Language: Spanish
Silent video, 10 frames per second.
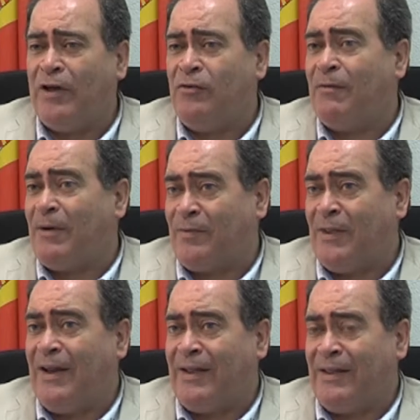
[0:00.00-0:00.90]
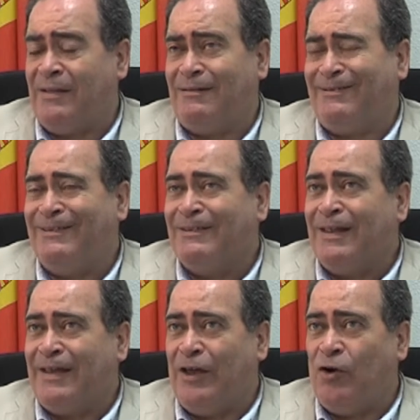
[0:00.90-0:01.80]
Hay una parcela que
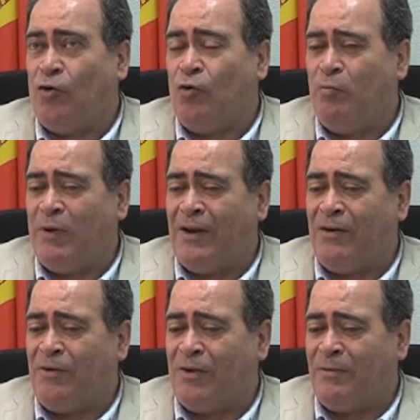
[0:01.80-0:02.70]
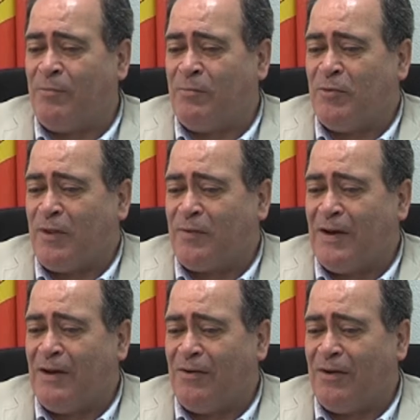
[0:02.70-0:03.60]
no cumple lo que podemos
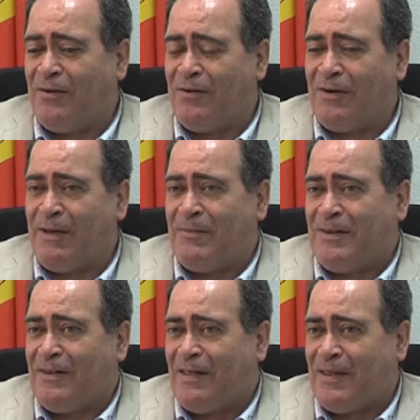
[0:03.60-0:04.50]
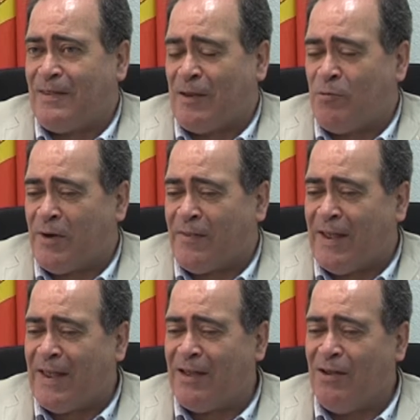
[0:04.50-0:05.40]
decir las medidas de
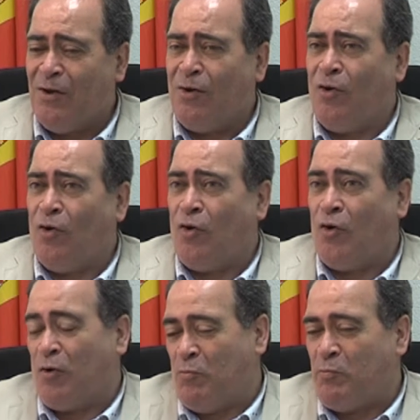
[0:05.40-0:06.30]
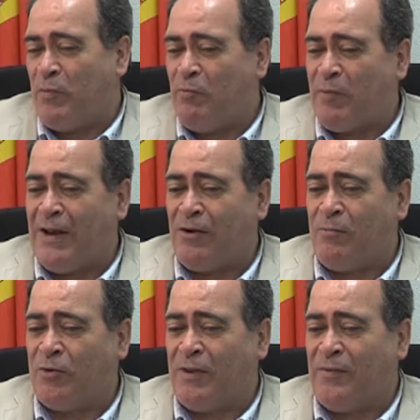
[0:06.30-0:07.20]
salubridad o un,
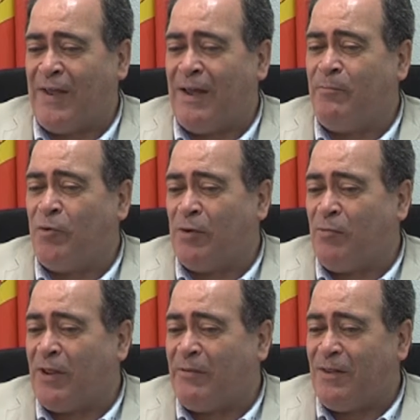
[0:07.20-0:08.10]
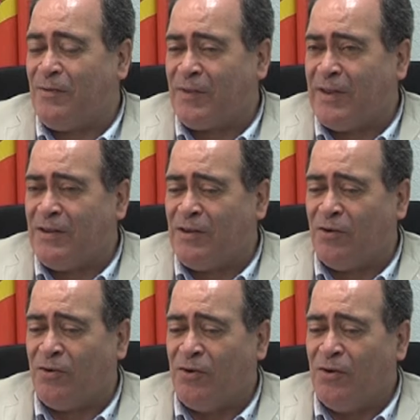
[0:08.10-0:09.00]
peligro potencial porque puede haber
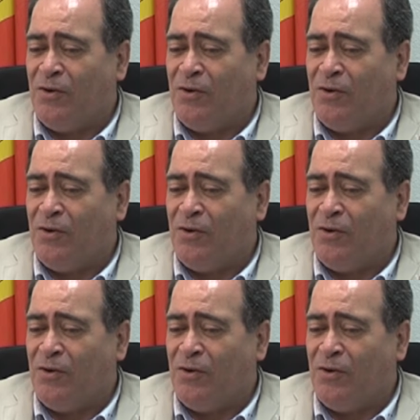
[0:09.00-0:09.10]
incendio